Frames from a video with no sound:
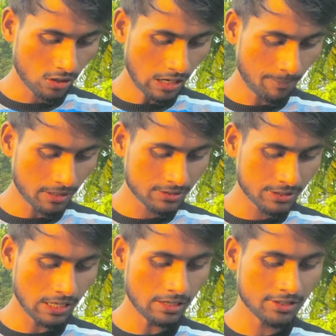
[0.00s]
और यहाँ पर
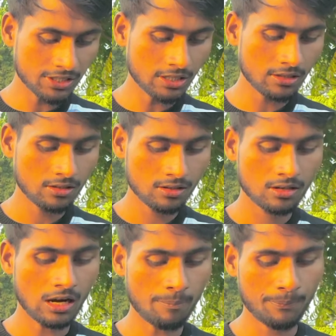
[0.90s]
छः डिजिट
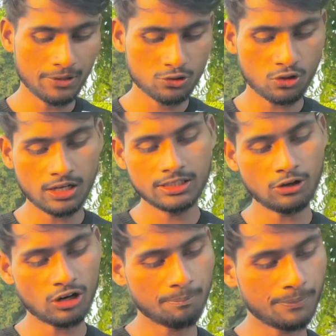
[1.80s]
का पिन जो है
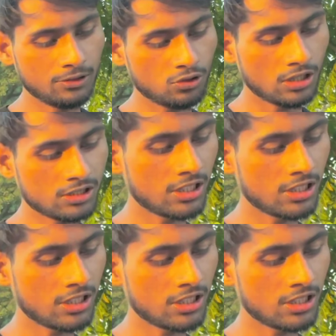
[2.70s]
ये वाला पिन जो है